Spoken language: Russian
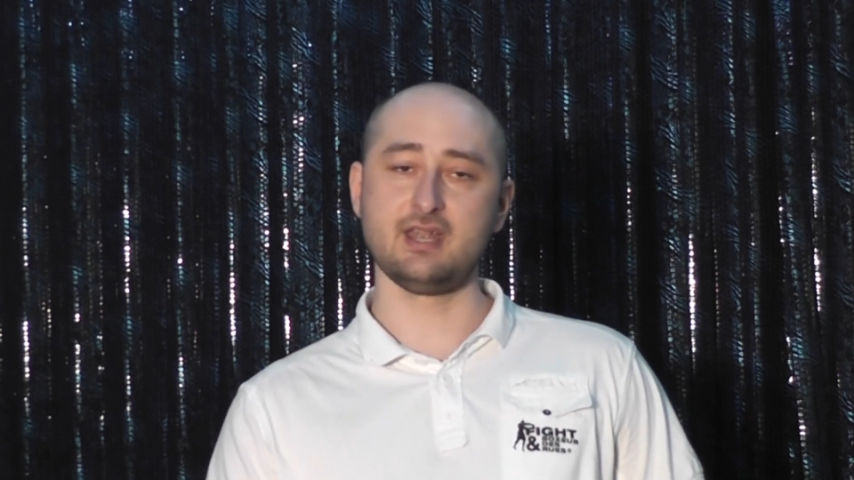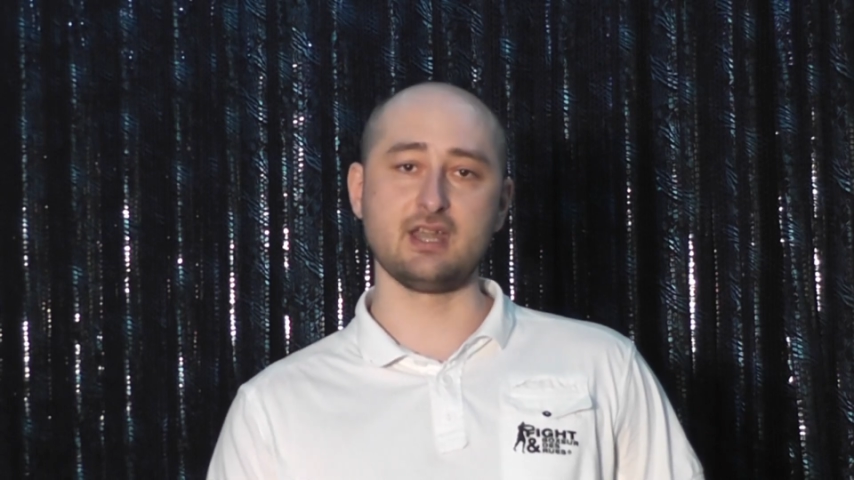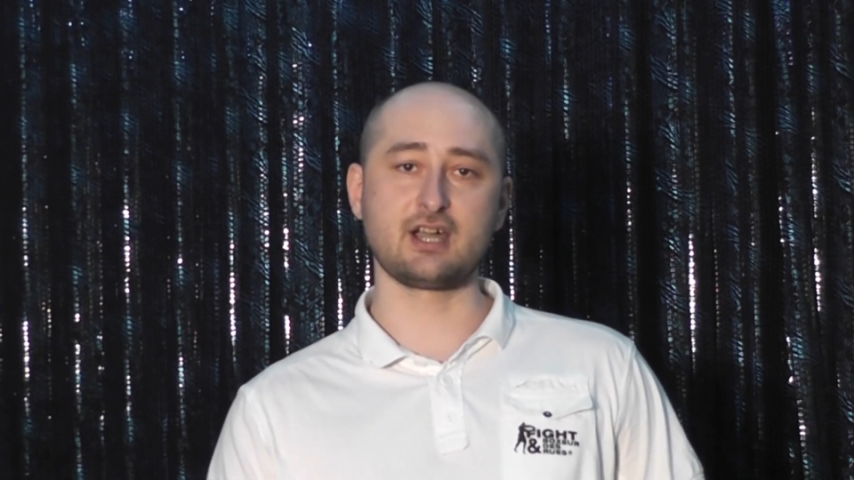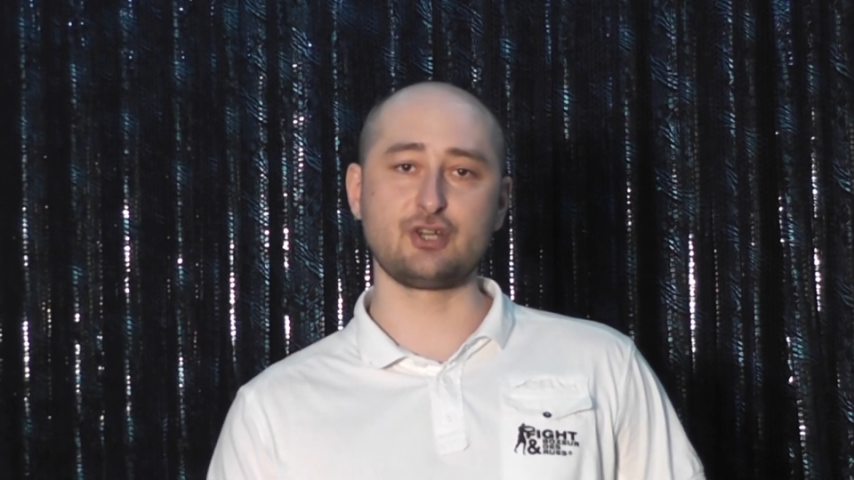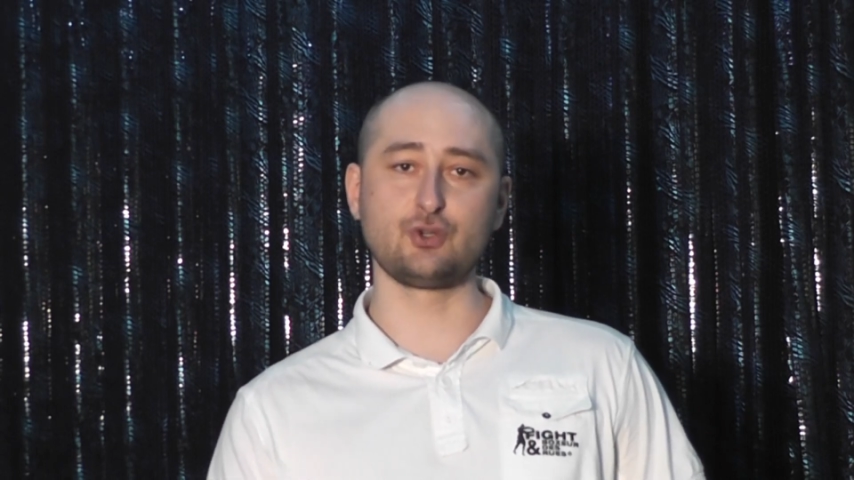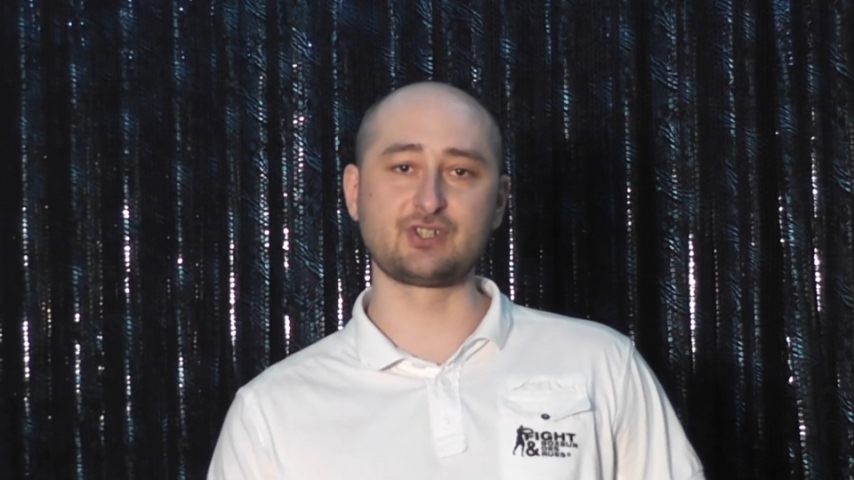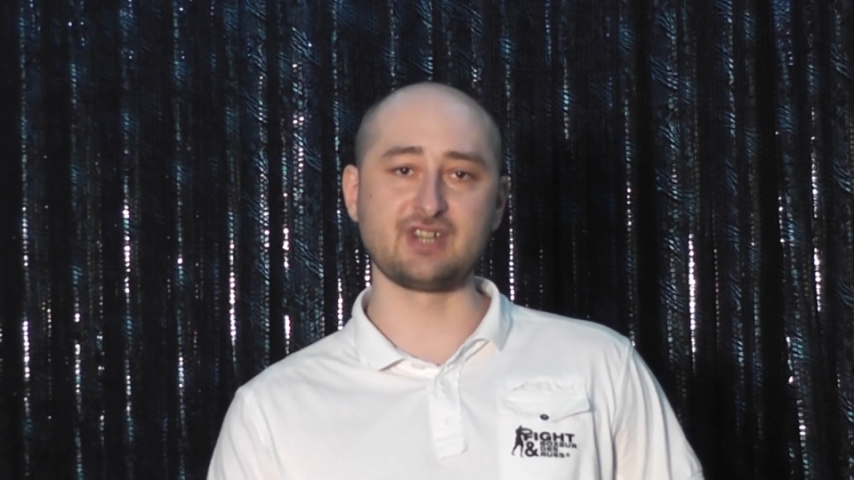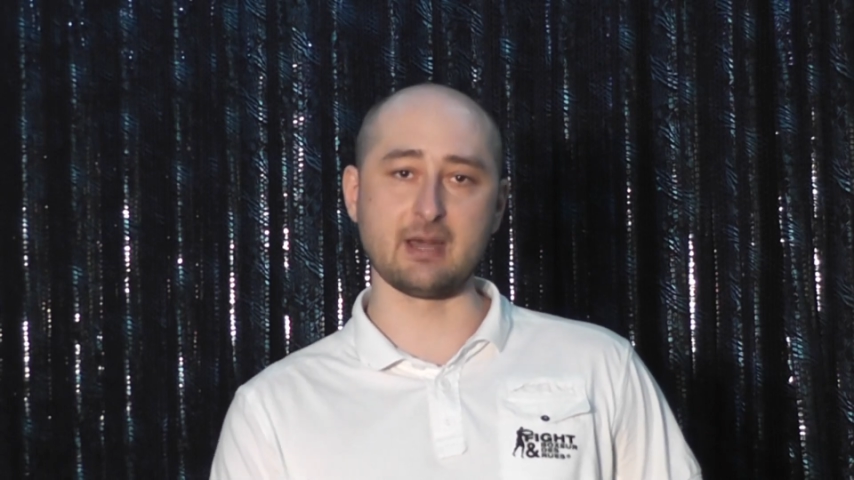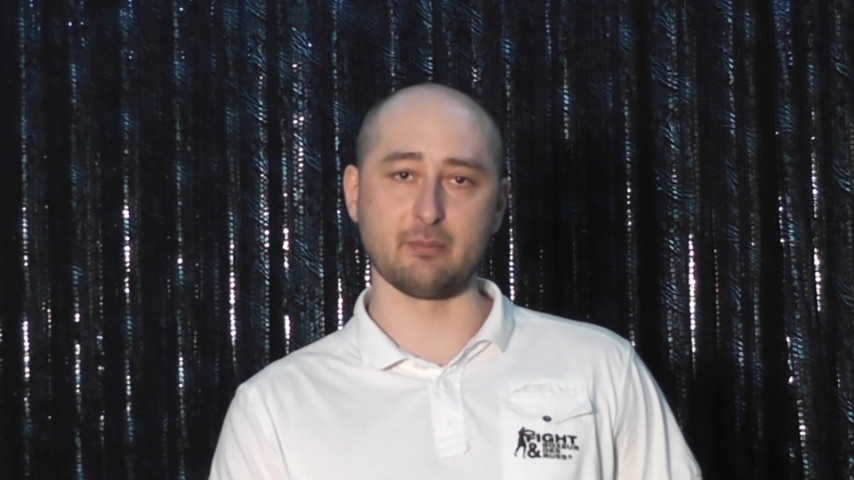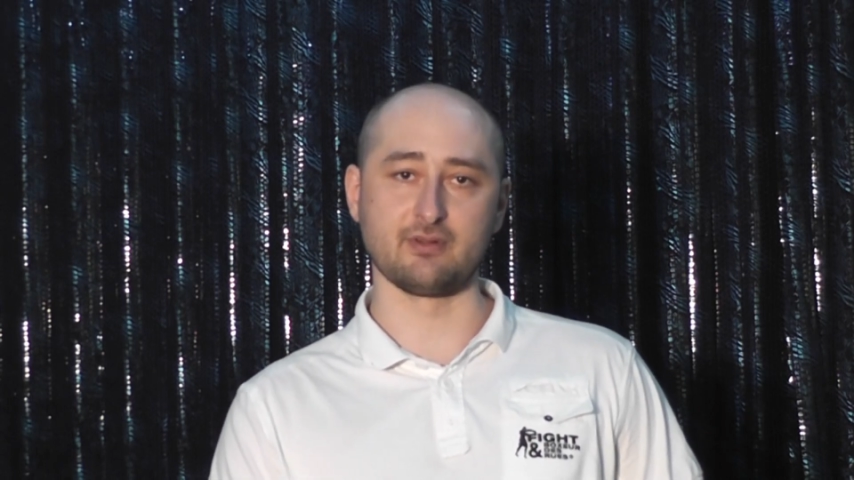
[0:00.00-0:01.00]
Я хочу
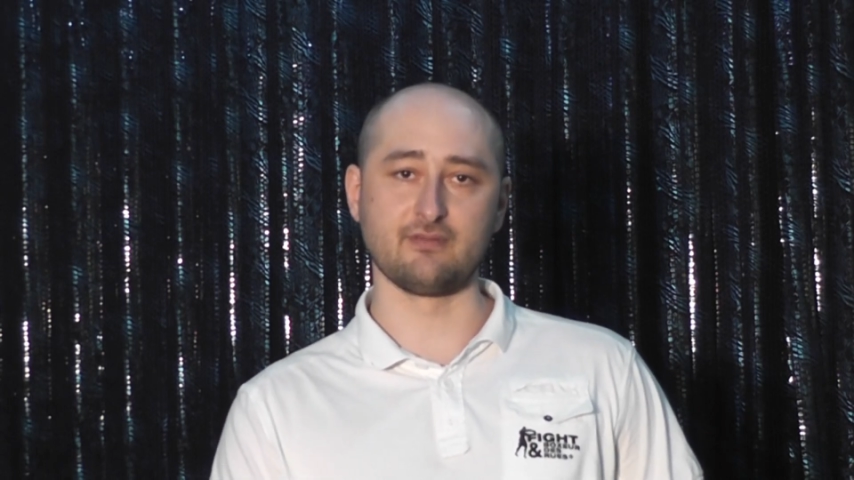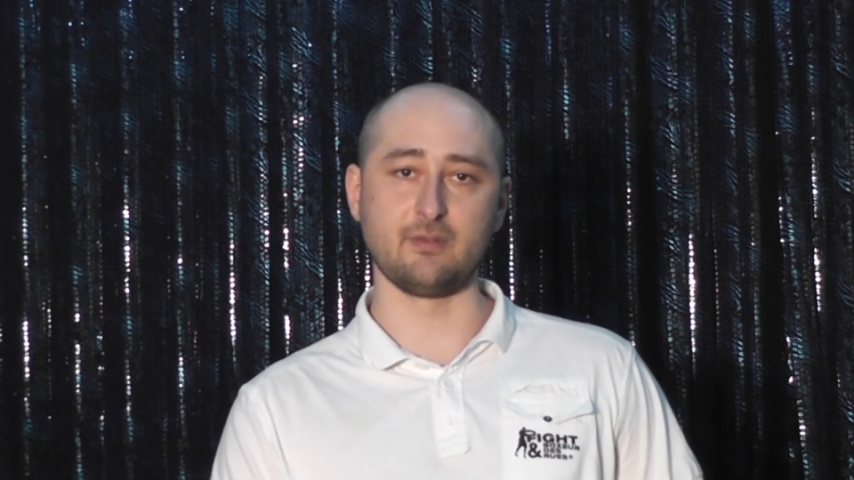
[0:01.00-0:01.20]
сам